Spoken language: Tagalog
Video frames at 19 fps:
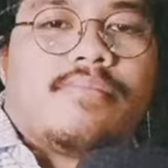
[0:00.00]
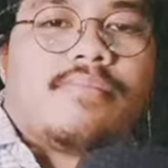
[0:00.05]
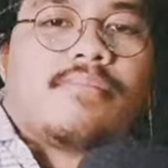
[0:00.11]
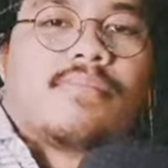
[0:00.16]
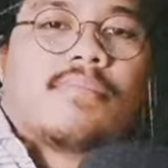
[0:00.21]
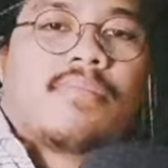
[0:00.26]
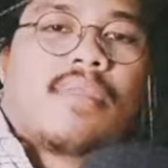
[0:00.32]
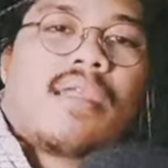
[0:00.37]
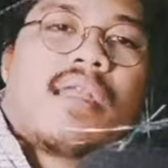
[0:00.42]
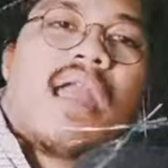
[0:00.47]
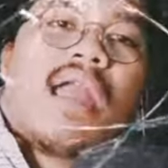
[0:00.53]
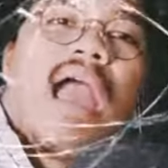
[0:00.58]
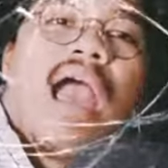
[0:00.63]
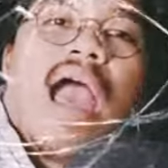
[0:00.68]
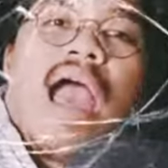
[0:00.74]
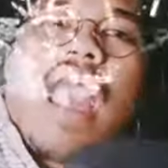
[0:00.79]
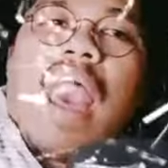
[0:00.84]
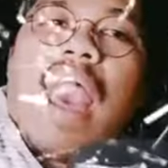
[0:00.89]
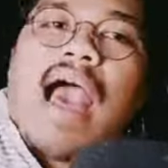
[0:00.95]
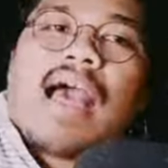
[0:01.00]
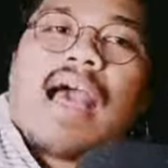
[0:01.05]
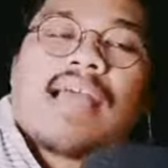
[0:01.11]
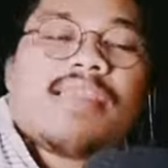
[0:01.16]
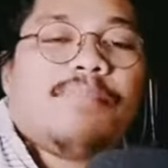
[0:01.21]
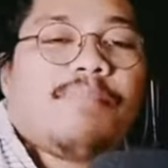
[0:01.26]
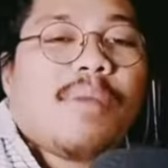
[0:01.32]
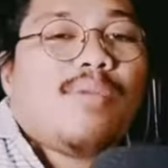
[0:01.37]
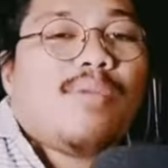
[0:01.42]

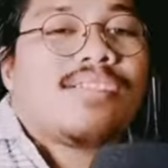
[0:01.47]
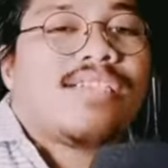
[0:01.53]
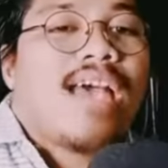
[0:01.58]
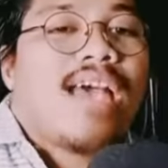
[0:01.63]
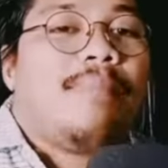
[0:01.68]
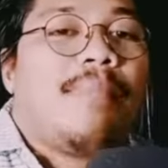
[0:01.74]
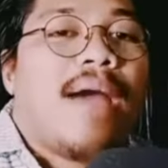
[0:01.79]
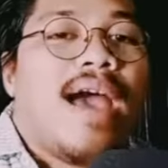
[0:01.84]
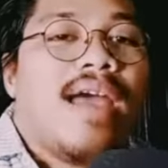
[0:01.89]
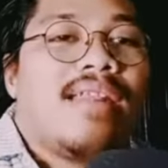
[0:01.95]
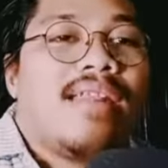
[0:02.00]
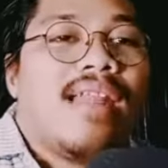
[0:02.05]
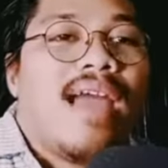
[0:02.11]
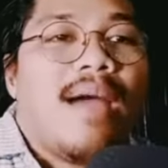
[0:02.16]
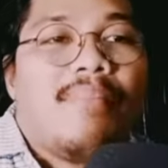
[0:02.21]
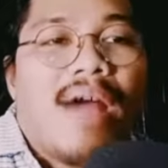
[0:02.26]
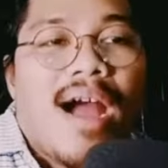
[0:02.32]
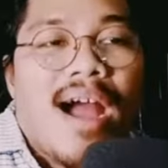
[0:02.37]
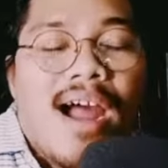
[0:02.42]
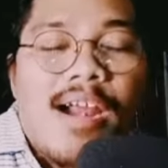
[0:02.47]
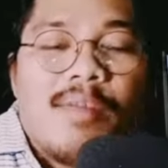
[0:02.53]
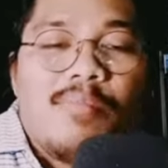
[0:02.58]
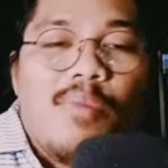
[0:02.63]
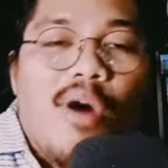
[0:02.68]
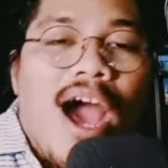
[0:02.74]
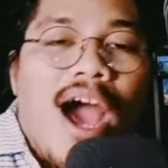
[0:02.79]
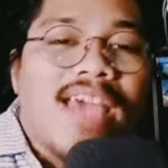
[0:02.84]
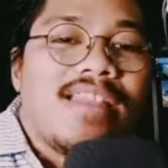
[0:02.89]
At ipag-usapan ang mga
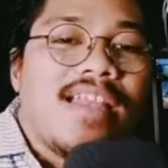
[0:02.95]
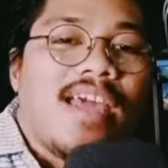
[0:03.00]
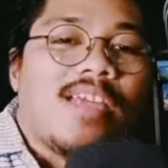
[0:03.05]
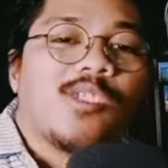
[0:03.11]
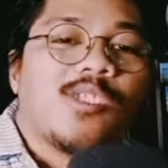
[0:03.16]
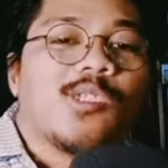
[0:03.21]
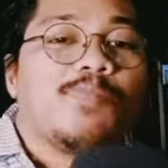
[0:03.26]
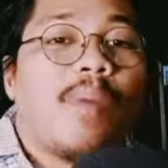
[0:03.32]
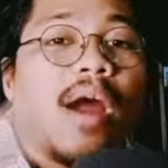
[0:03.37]
carbohydrates,